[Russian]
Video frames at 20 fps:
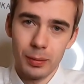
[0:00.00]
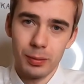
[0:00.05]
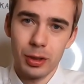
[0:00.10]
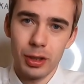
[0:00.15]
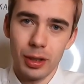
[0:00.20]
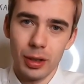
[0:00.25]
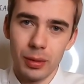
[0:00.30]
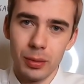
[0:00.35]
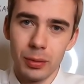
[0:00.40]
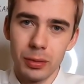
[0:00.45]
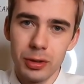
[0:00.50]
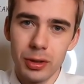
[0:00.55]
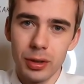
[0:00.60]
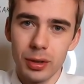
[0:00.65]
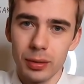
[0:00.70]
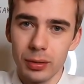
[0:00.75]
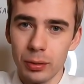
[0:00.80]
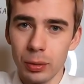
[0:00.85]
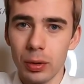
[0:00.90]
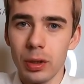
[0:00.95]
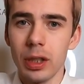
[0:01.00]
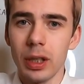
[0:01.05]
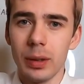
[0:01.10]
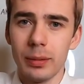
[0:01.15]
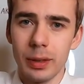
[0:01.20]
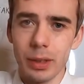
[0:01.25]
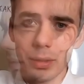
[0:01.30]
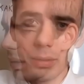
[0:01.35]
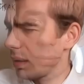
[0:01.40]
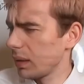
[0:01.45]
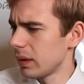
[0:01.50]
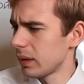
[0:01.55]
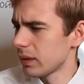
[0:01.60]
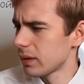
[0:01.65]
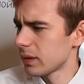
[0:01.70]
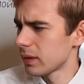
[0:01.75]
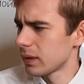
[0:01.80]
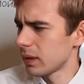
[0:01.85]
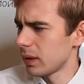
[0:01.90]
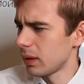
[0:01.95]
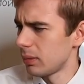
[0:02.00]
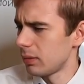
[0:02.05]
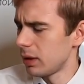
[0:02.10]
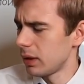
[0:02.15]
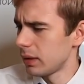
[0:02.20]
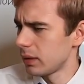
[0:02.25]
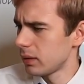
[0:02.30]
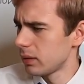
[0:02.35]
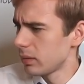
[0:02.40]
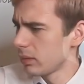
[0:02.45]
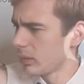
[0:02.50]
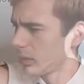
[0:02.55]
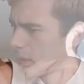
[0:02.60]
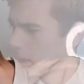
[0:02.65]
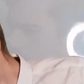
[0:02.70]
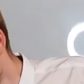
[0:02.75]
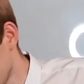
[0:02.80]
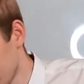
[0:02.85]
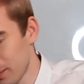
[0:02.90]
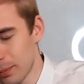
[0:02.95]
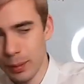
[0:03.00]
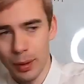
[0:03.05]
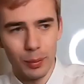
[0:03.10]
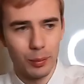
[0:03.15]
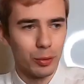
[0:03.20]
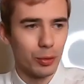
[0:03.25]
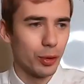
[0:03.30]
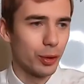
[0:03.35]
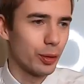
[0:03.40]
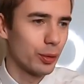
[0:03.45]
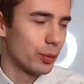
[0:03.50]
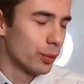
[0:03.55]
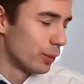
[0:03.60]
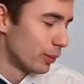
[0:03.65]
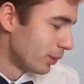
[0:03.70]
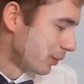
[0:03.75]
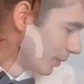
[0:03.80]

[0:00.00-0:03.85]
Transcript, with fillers: вообще хуже тухлого холодца, блядь? Помойку.